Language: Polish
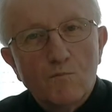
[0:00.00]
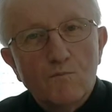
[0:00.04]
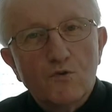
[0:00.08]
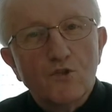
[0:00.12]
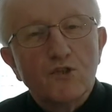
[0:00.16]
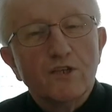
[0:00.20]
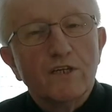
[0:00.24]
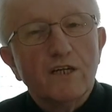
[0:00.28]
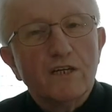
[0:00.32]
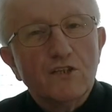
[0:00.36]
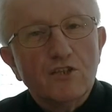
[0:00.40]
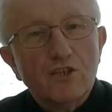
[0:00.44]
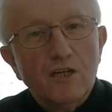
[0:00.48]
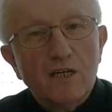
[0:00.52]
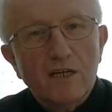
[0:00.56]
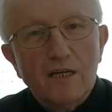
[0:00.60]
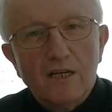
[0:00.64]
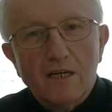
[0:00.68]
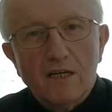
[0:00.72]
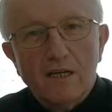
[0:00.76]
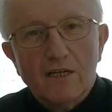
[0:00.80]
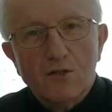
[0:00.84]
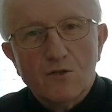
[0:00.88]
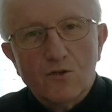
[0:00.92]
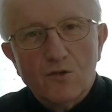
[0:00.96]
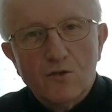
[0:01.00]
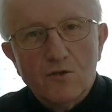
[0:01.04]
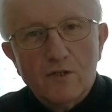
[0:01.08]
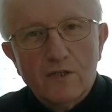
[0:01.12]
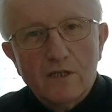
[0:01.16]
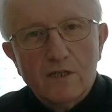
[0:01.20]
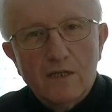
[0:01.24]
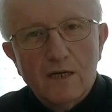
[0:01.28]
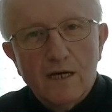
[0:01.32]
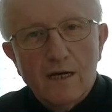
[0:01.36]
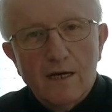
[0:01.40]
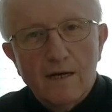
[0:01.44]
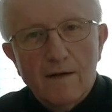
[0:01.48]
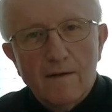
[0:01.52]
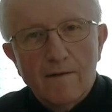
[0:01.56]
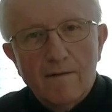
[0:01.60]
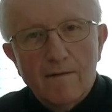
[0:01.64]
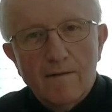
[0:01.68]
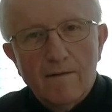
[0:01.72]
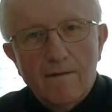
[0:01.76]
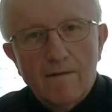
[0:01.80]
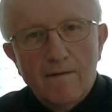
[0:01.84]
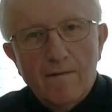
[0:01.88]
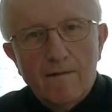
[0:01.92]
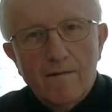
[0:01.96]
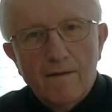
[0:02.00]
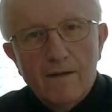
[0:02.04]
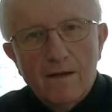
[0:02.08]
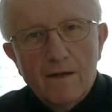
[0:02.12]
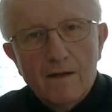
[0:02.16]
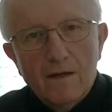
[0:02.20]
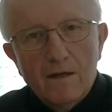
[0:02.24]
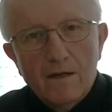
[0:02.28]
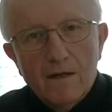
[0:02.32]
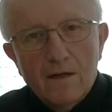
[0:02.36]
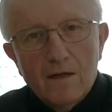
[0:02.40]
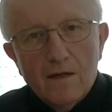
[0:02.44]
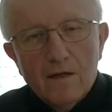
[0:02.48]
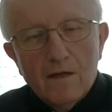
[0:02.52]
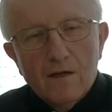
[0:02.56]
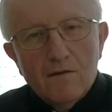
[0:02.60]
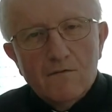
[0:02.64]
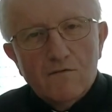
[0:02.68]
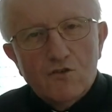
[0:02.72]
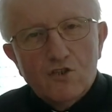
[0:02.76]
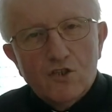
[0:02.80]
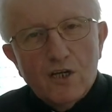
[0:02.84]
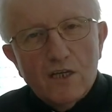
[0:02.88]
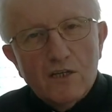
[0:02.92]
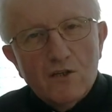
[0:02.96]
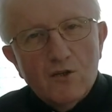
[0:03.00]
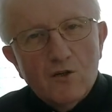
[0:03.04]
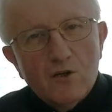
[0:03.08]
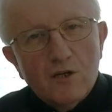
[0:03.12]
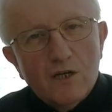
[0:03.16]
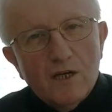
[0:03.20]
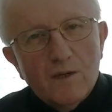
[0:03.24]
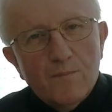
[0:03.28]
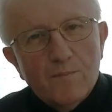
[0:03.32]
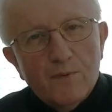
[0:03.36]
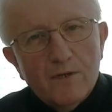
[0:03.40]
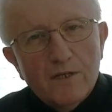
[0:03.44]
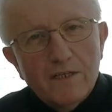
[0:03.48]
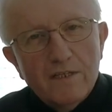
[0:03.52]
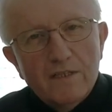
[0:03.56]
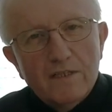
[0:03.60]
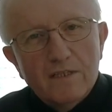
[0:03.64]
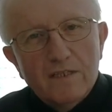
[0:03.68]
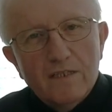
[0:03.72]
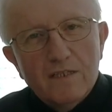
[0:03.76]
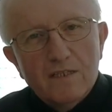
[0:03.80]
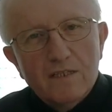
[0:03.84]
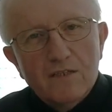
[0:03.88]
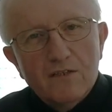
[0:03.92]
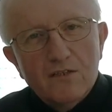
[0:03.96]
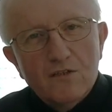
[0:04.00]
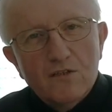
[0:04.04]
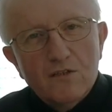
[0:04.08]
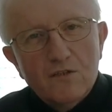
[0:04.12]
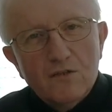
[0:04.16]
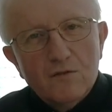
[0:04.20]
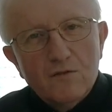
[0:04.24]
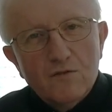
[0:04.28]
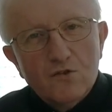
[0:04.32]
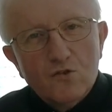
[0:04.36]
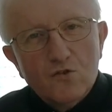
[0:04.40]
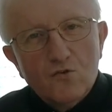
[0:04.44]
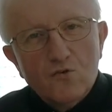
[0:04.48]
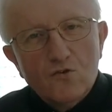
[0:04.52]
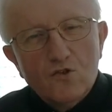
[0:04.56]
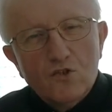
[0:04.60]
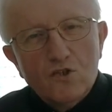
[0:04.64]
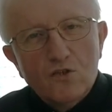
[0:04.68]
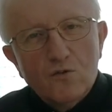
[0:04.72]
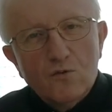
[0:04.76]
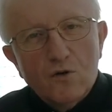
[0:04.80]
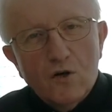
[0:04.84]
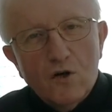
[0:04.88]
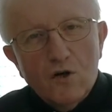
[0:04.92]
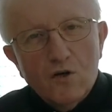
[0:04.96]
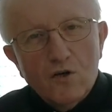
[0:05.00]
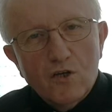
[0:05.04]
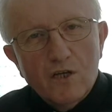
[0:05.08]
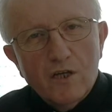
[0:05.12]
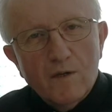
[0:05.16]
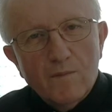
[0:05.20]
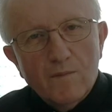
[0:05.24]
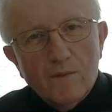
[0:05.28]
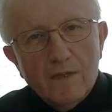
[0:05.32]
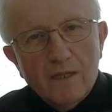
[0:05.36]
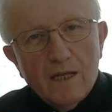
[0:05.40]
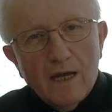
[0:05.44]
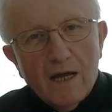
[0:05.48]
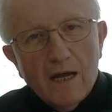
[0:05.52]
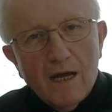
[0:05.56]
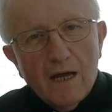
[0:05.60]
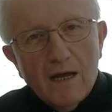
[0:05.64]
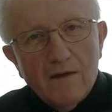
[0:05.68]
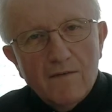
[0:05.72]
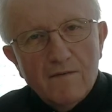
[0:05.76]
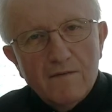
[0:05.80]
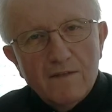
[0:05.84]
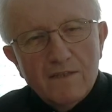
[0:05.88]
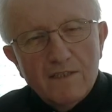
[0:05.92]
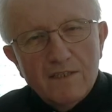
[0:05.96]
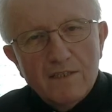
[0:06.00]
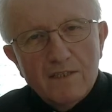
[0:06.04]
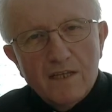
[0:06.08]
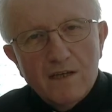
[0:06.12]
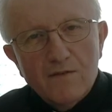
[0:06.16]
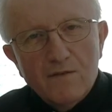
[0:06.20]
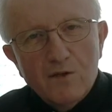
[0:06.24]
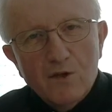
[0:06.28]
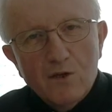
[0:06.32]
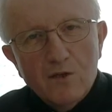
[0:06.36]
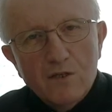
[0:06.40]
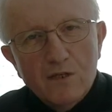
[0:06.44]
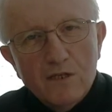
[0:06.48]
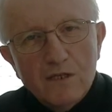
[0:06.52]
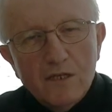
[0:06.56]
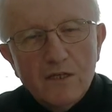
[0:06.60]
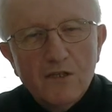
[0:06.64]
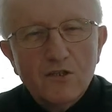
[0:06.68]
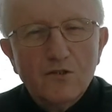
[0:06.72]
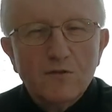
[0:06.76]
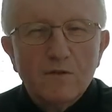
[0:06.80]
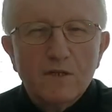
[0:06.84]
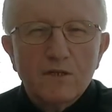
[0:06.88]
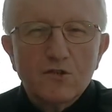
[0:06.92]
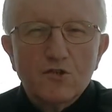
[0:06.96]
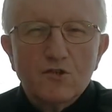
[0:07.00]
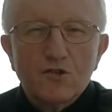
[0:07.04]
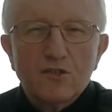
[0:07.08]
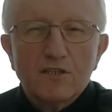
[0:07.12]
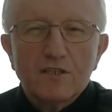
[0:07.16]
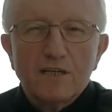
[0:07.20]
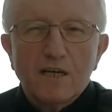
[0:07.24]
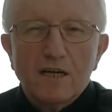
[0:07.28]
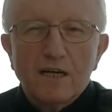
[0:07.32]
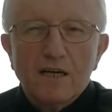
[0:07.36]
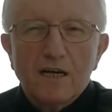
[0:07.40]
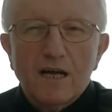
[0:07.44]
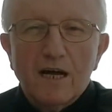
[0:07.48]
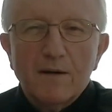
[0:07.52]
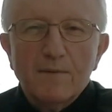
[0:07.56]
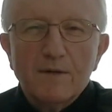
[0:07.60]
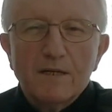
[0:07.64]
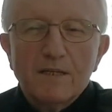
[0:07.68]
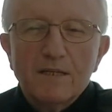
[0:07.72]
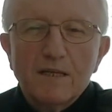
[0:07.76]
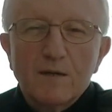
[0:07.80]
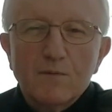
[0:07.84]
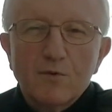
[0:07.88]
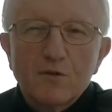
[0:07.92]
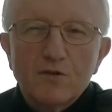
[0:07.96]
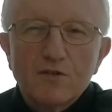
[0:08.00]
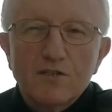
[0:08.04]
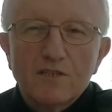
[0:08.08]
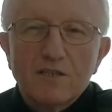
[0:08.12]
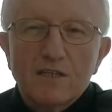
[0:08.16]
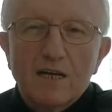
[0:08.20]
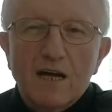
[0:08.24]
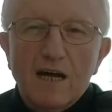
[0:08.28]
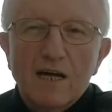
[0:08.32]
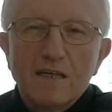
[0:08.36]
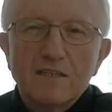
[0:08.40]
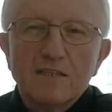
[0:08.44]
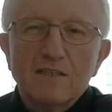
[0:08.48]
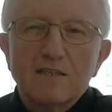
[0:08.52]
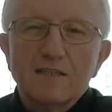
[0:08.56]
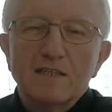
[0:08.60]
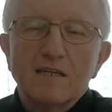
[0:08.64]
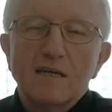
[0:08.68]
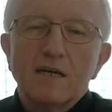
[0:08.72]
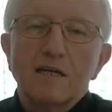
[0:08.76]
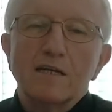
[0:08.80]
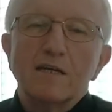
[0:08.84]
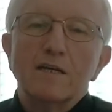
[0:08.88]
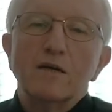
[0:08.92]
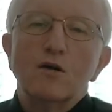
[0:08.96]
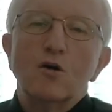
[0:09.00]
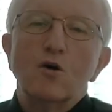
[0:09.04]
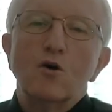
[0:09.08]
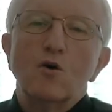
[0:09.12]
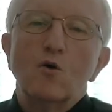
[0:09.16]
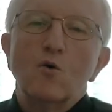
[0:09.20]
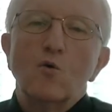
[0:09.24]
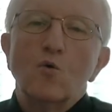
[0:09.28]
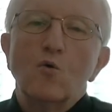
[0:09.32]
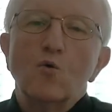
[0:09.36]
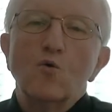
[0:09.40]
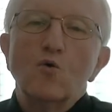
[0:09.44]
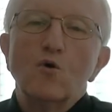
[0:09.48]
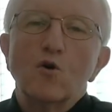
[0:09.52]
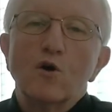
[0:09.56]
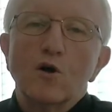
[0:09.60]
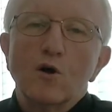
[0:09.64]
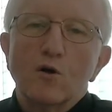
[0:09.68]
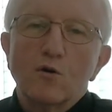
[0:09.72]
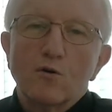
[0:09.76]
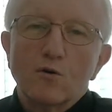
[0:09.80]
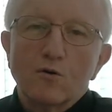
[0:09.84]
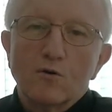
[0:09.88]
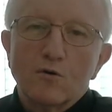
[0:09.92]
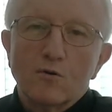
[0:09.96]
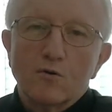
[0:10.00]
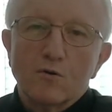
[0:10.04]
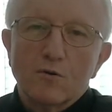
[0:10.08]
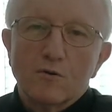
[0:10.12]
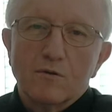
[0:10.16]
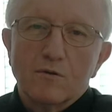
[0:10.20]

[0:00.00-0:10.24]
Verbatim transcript: przyjaciela katolika. Wszedł do kaplicy, rzucił okiem na wystawiony Najświętszy Sakrament, na monstrancję i ukląkł.